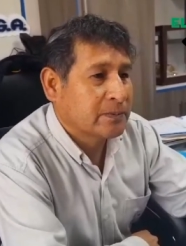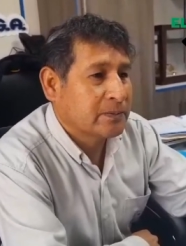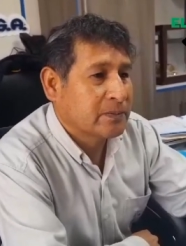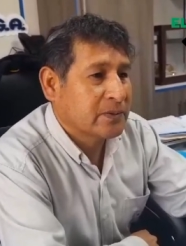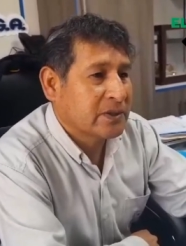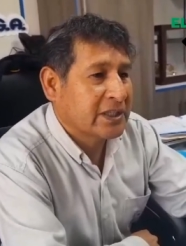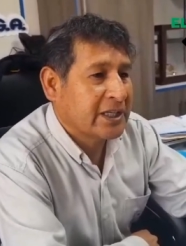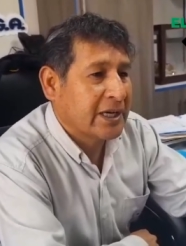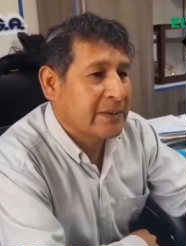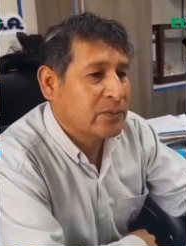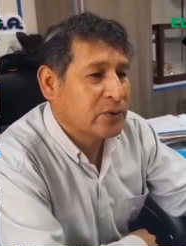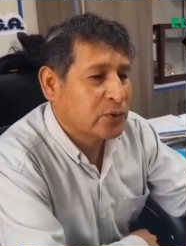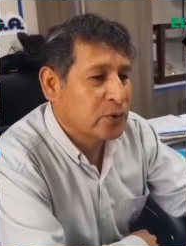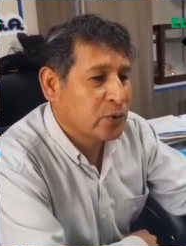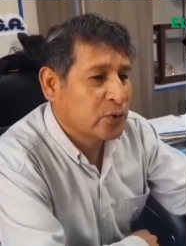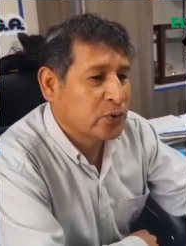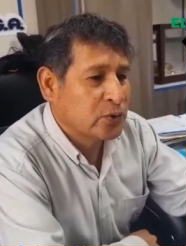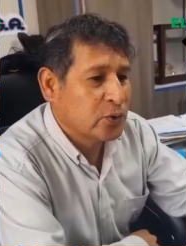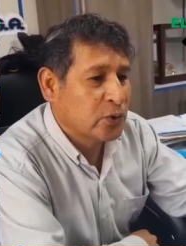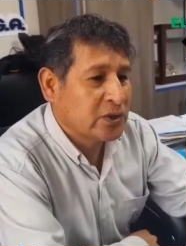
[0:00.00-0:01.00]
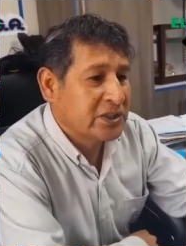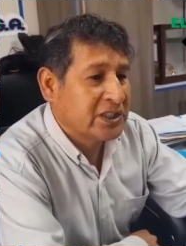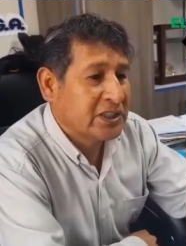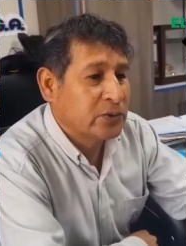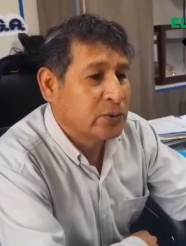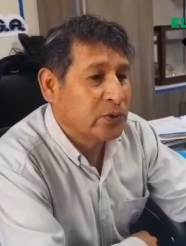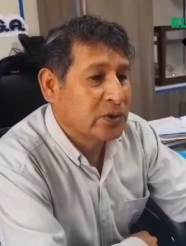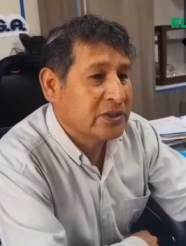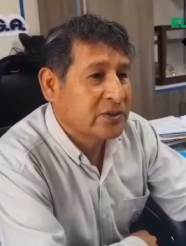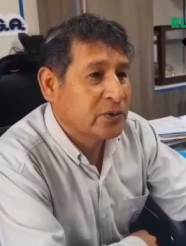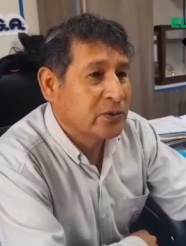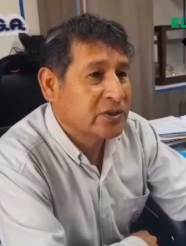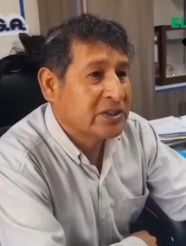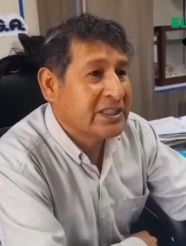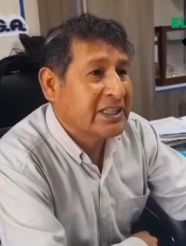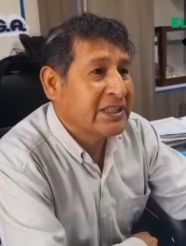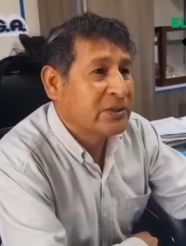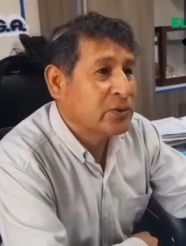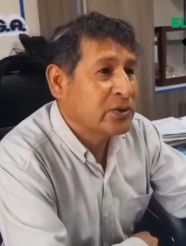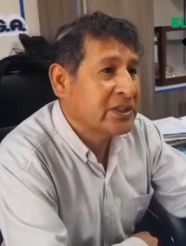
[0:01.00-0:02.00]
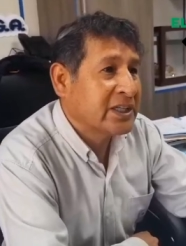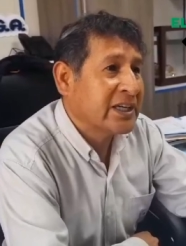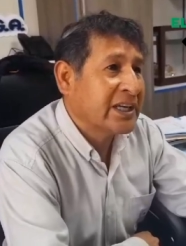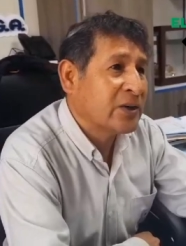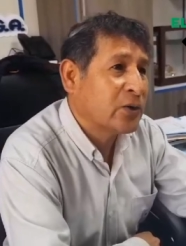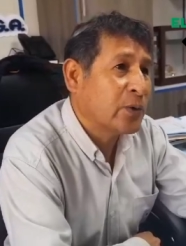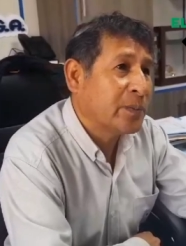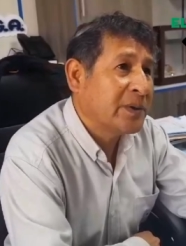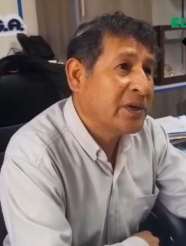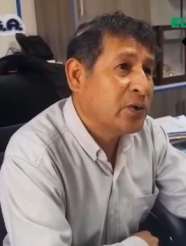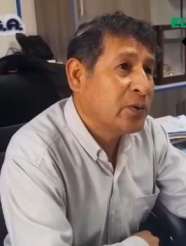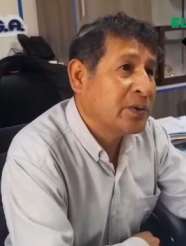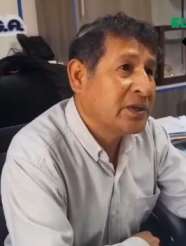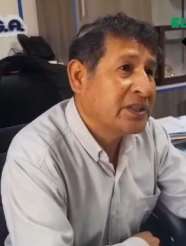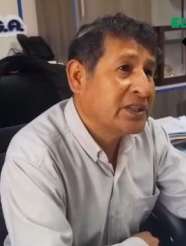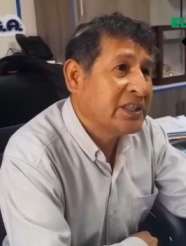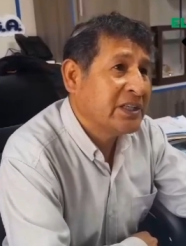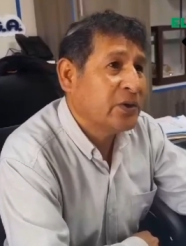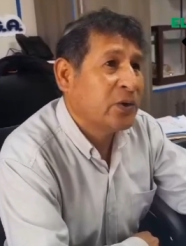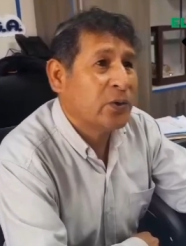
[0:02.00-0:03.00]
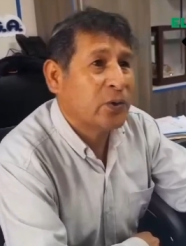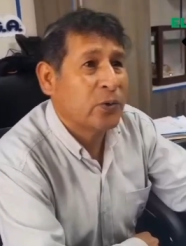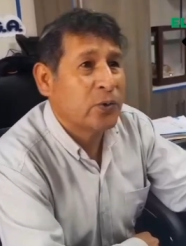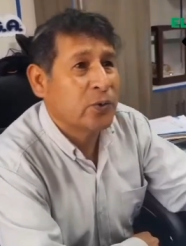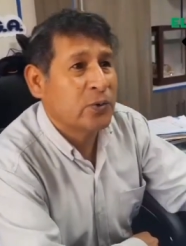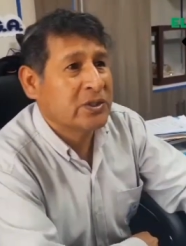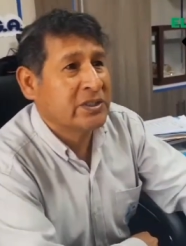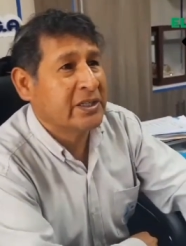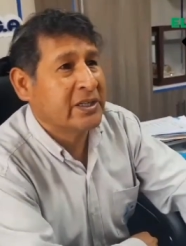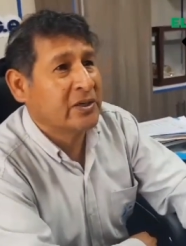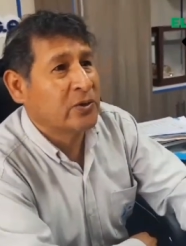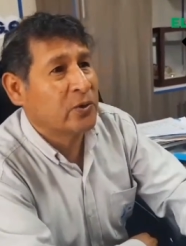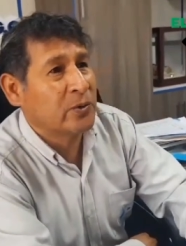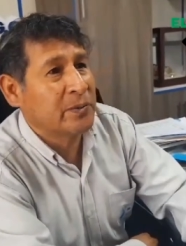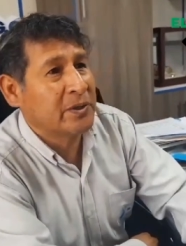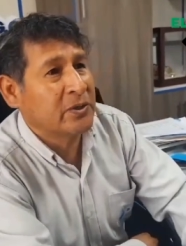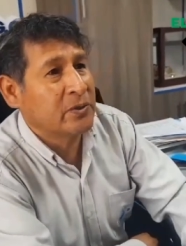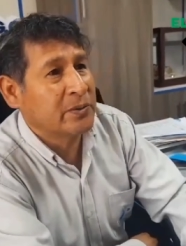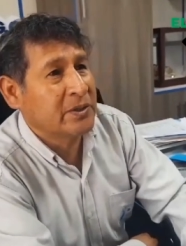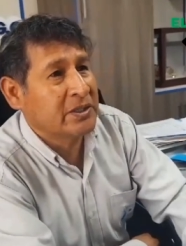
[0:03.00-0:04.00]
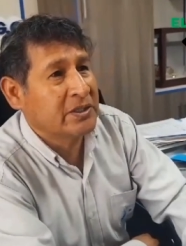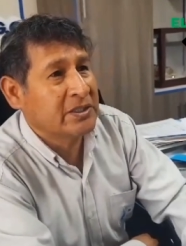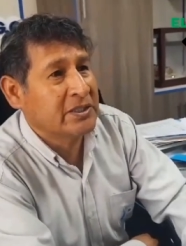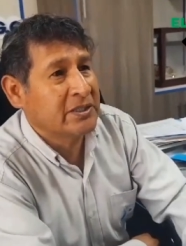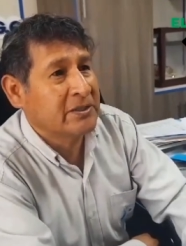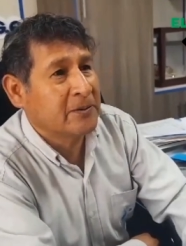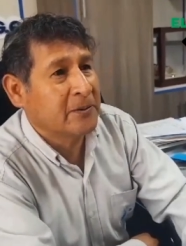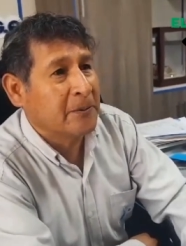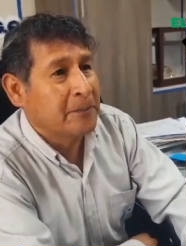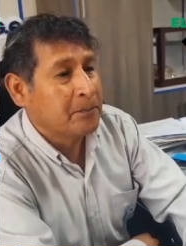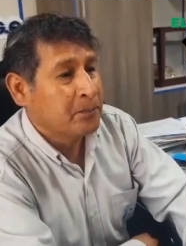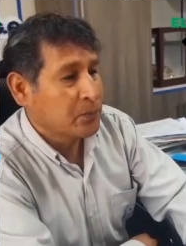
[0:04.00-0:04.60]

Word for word: digamos, dos solicitudes, ¿no? Si esto está en el convenio 25 o no está en el convenio 25.